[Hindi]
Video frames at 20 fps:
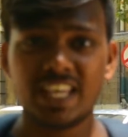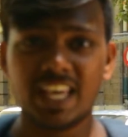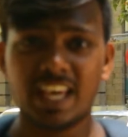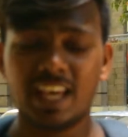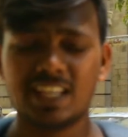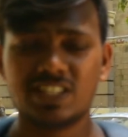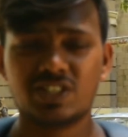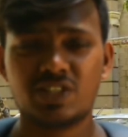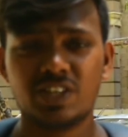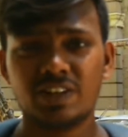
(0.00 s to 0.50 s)
क्या
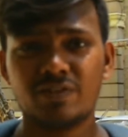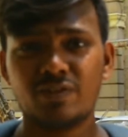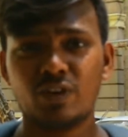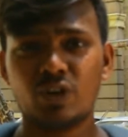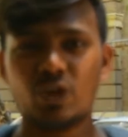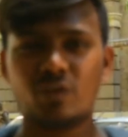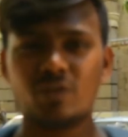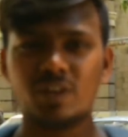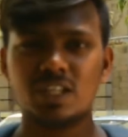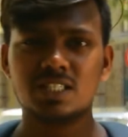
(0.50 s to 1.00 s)
है स्ट्रीट
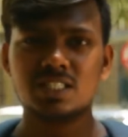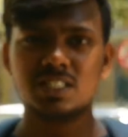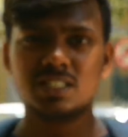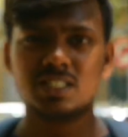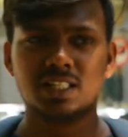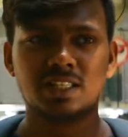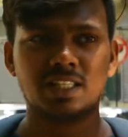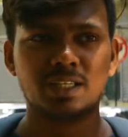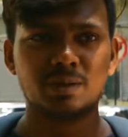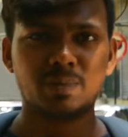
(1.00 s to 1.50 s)
फोटोग्राफी इज़
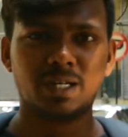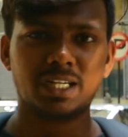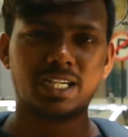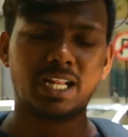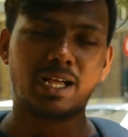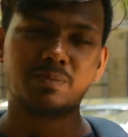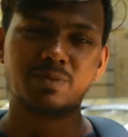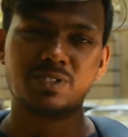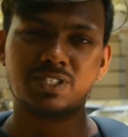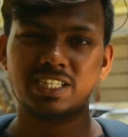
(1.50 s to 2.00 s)
नथिंग बट
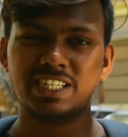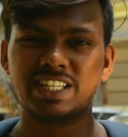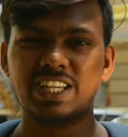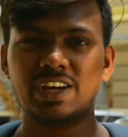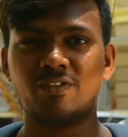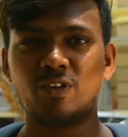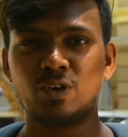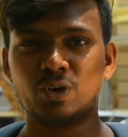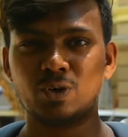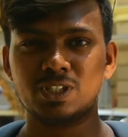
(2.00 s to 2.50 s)
आप स्ट्रीट के
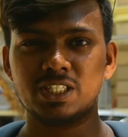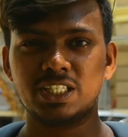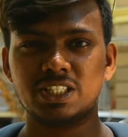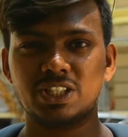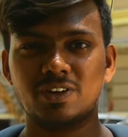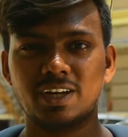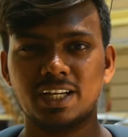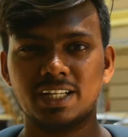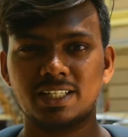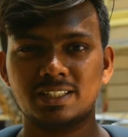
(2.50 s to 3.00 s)
फ़ोटोज़
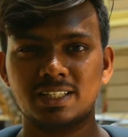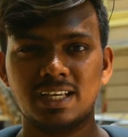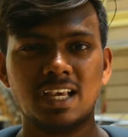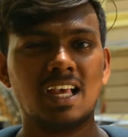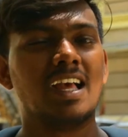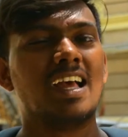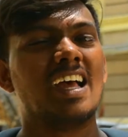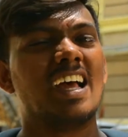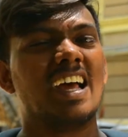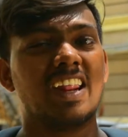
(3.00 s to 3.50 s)
देते हो राइट
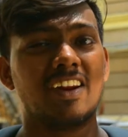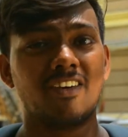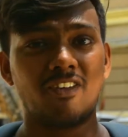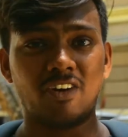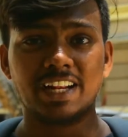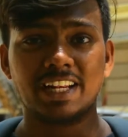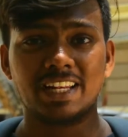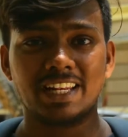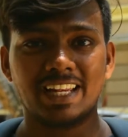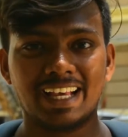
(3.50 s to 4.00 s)

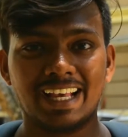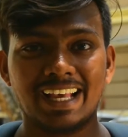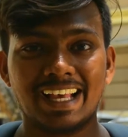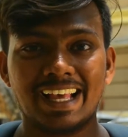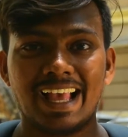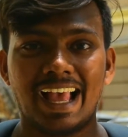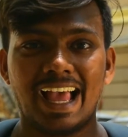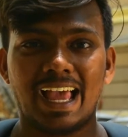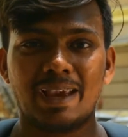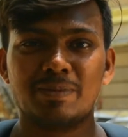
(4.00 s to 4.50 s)
राइट
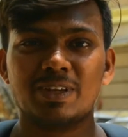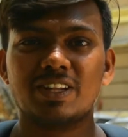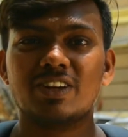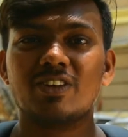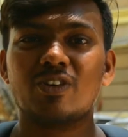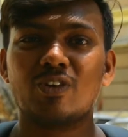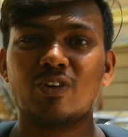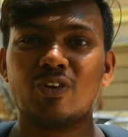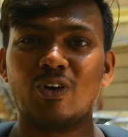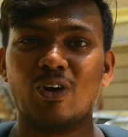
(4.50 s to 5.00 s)
आई मीन
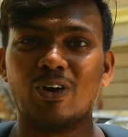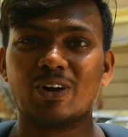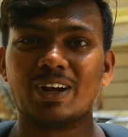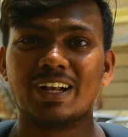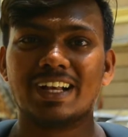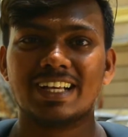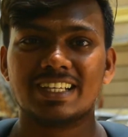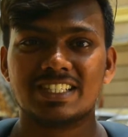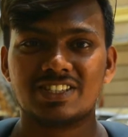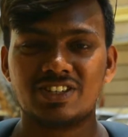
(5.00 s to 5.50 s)
रॉन्ग
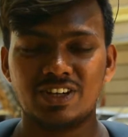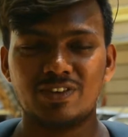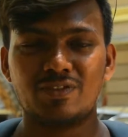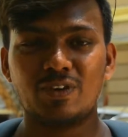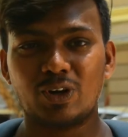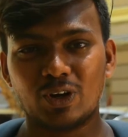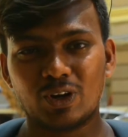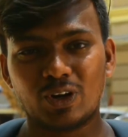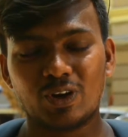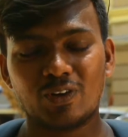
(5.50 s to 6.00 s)
स्ट्रीट
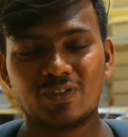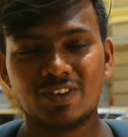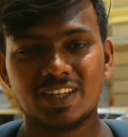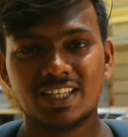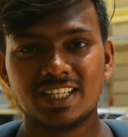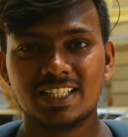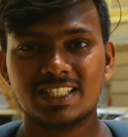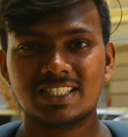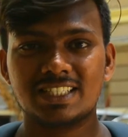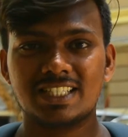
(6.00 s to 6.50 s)
फोटोग्राफी
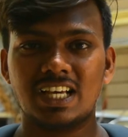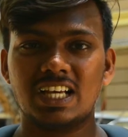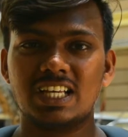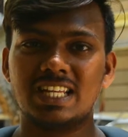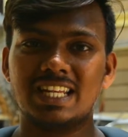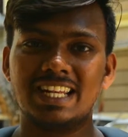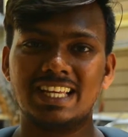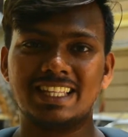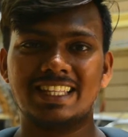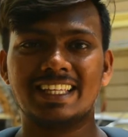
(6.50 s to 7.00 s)
इज़
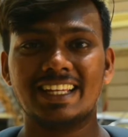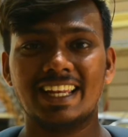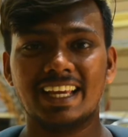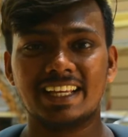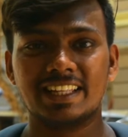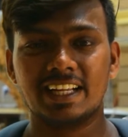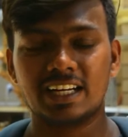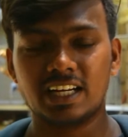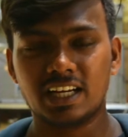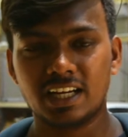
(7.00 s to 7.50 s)
नथिंग
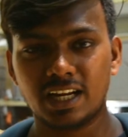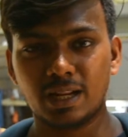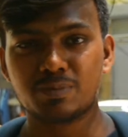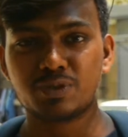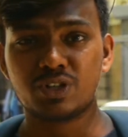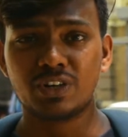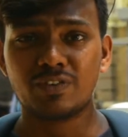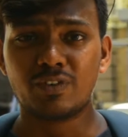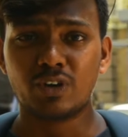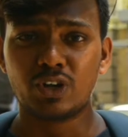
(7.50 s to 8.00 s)
लाइक दैट अगर आप
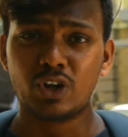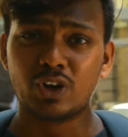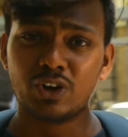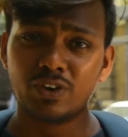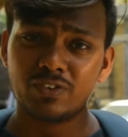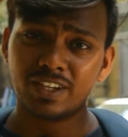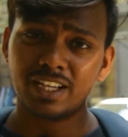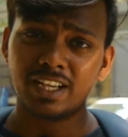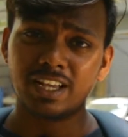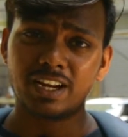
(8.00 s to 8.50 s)
स्ट्रीट
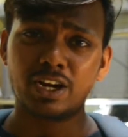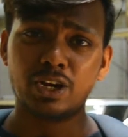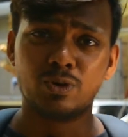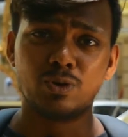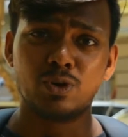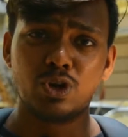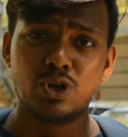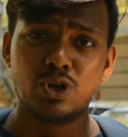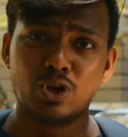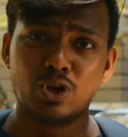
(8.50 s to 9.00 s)
फोटोग्राफी कर रहे हो
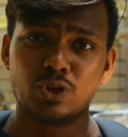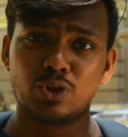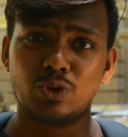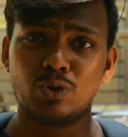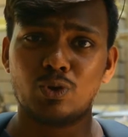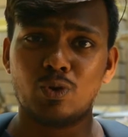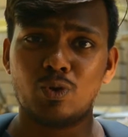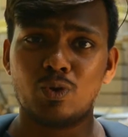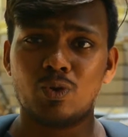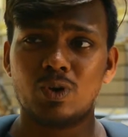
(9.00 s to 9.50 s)

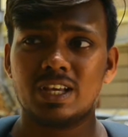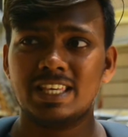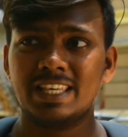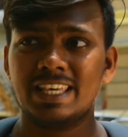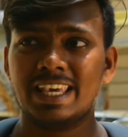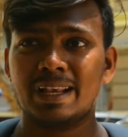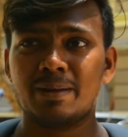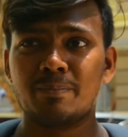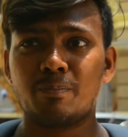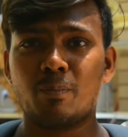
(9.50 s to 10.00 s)
तो
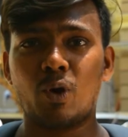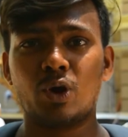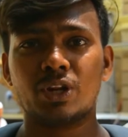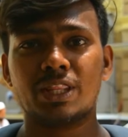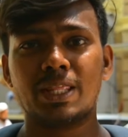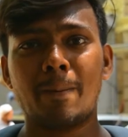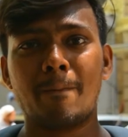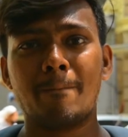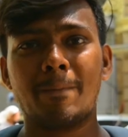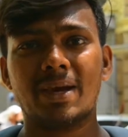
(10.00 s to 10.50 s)
ये एक बहुत
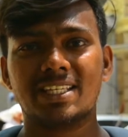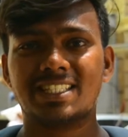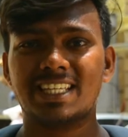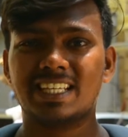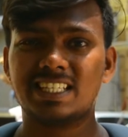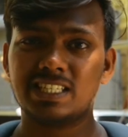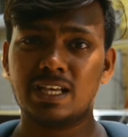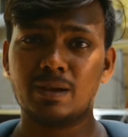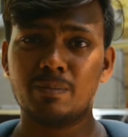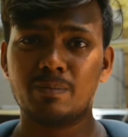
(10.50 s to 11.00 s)
ही बेस्ट
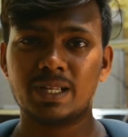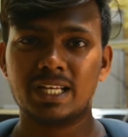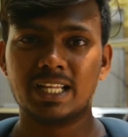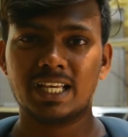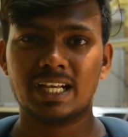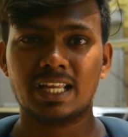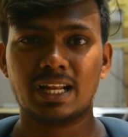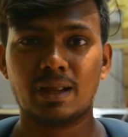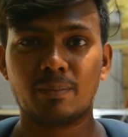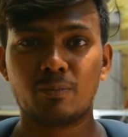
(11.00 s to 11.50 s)
एग्जाम्पल है
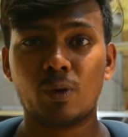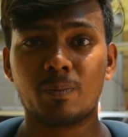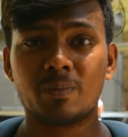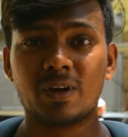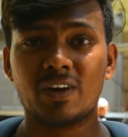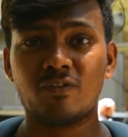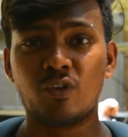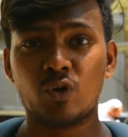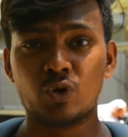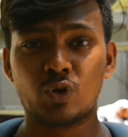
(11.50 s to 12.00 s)
अगर आपको
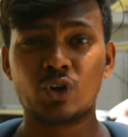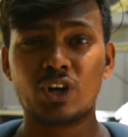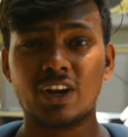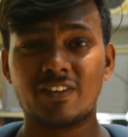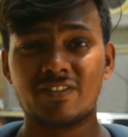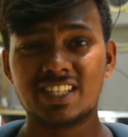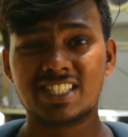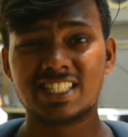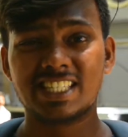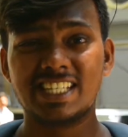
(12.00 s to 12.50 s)
अपना
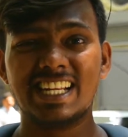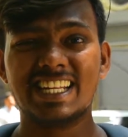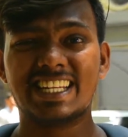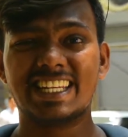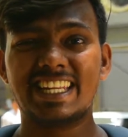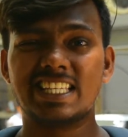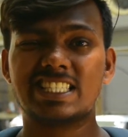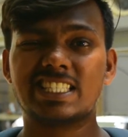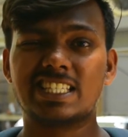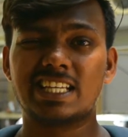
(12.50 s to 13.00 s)
फोटोग्राफी स्किल
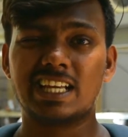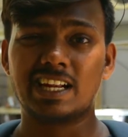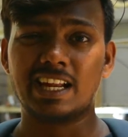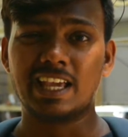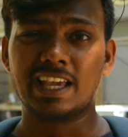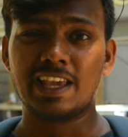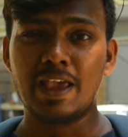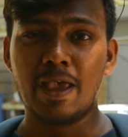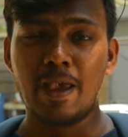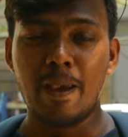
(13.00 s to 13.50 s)
टेस्ट करना
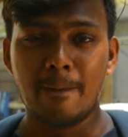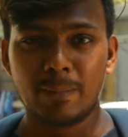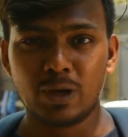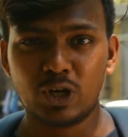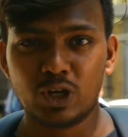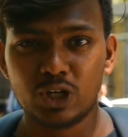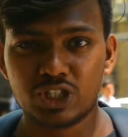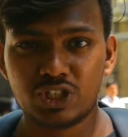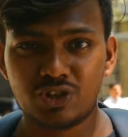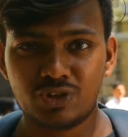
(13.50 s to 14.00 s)
है
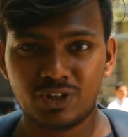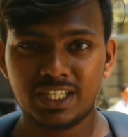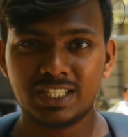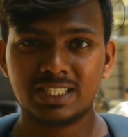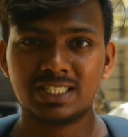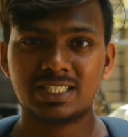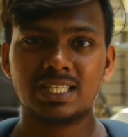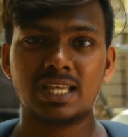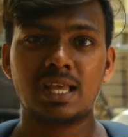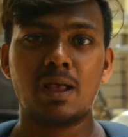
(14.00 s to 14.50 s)
बिकॉज
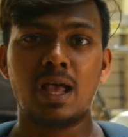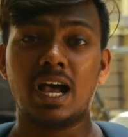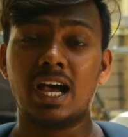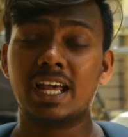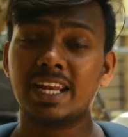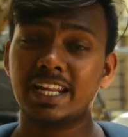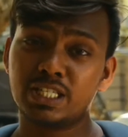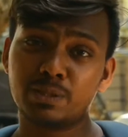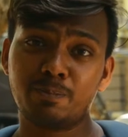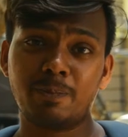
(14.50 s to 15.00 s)
स्ट्रीट्स
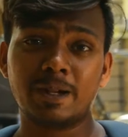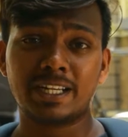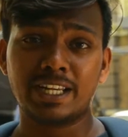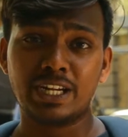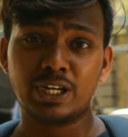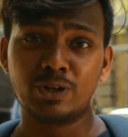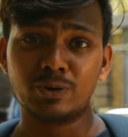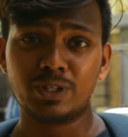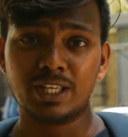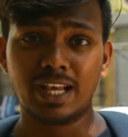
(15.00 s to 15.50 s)

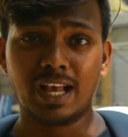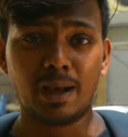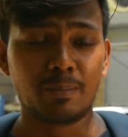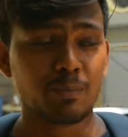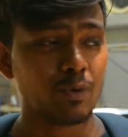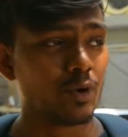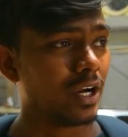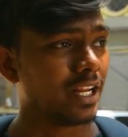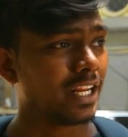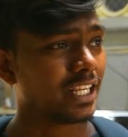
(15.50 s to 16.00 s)
अनएक्सपेक्टेड होते हैं
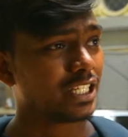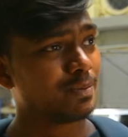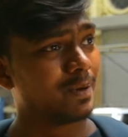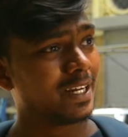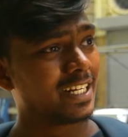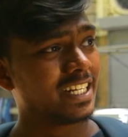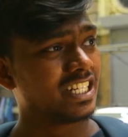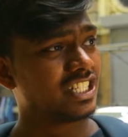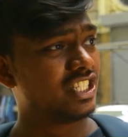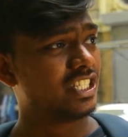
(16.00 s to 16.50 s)
आपको
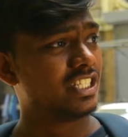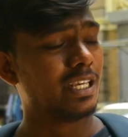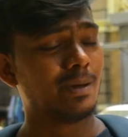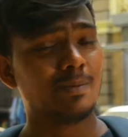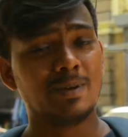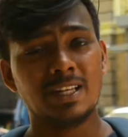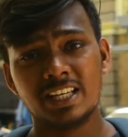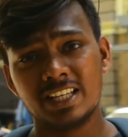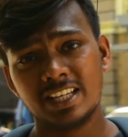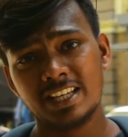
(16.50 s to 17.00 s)
अनएक्सपेक्टेड चीज़ें
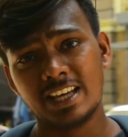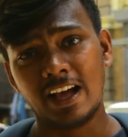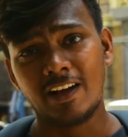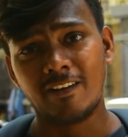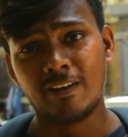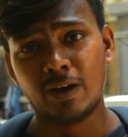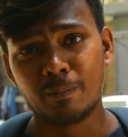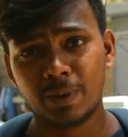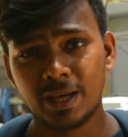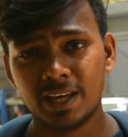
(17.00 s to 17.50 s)
मिलेंगी यहाँ
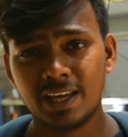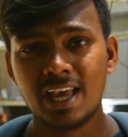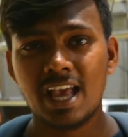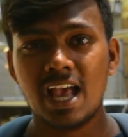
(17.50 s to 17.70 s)
वहाँ पे